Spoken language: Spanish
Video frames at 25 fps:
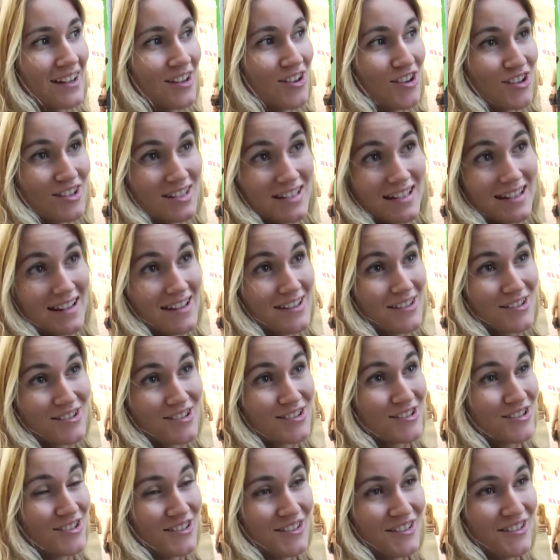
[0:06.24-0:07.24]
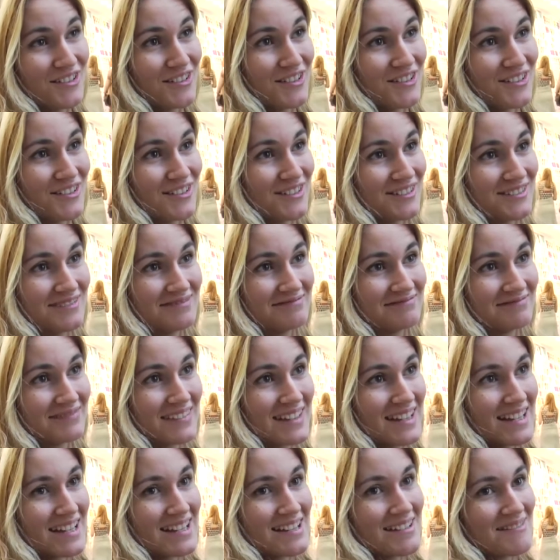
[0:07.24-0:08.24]
que sin ellos no,
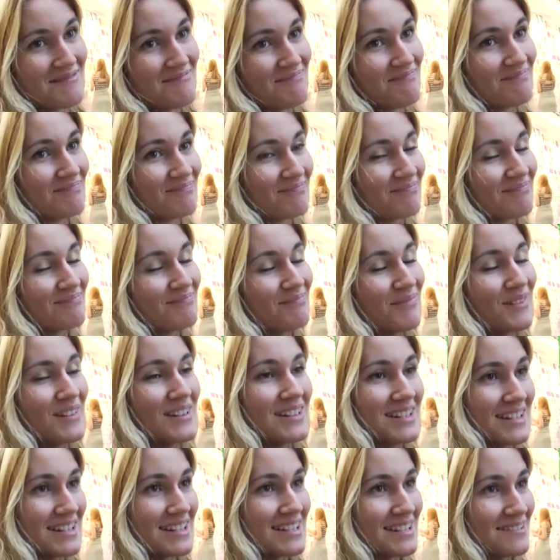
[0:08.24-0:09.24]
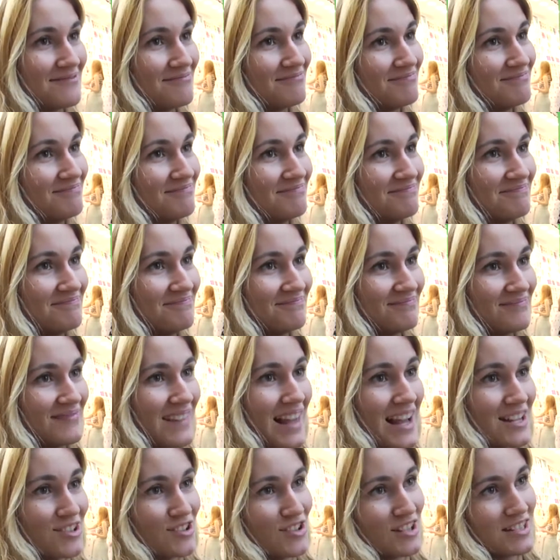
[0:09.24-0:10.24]
pues mm,
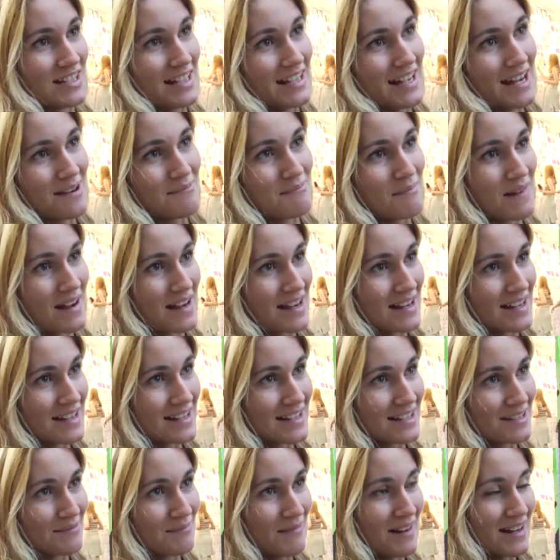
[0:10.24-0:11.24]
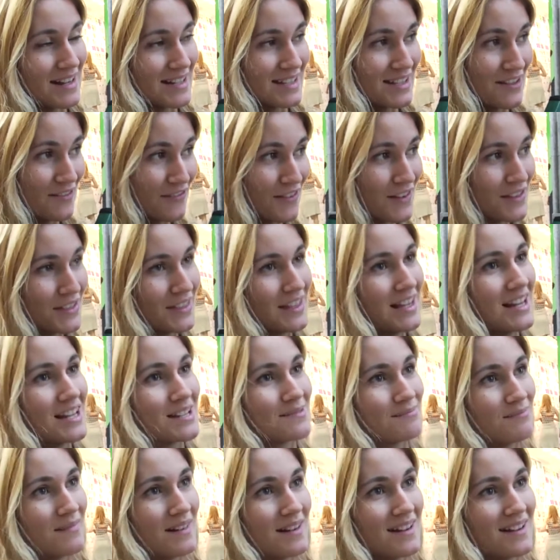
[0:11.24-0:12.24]
las cosas serían más, más difíciles,
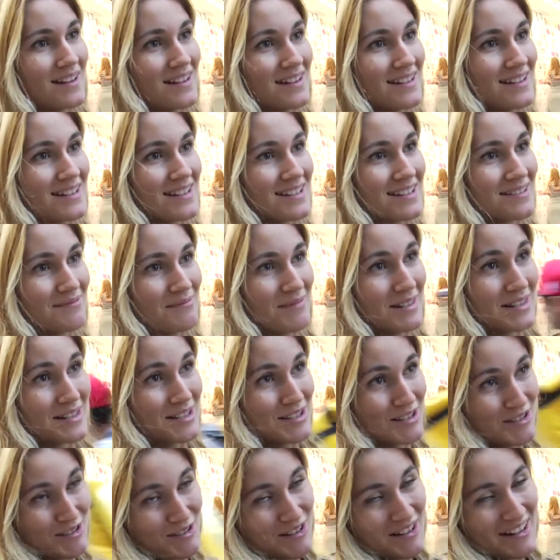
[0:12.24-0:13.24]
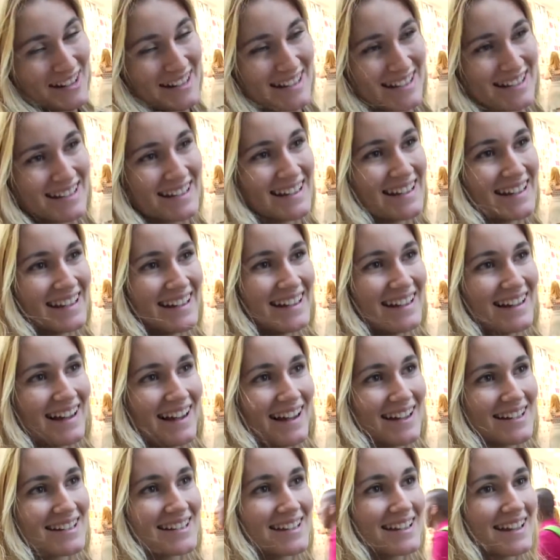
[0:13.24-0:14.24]
más, más chungas.
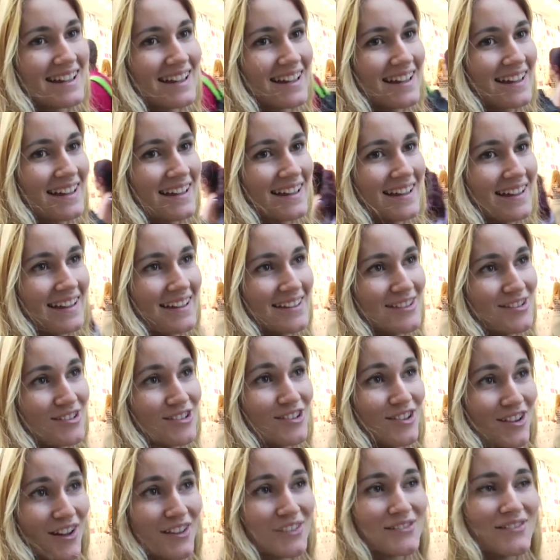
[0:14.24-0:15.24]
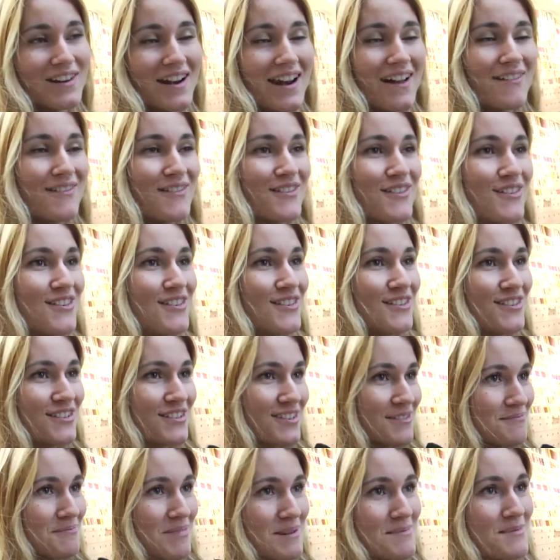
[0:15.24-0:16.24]
Así que yo creo que hace una labor
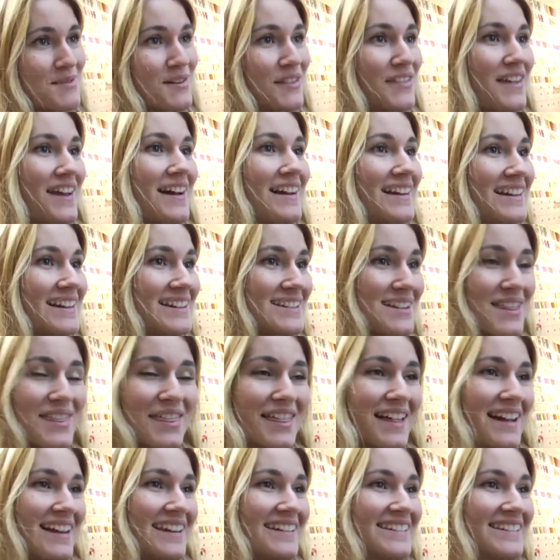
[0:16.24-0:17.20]
primordial, esencial.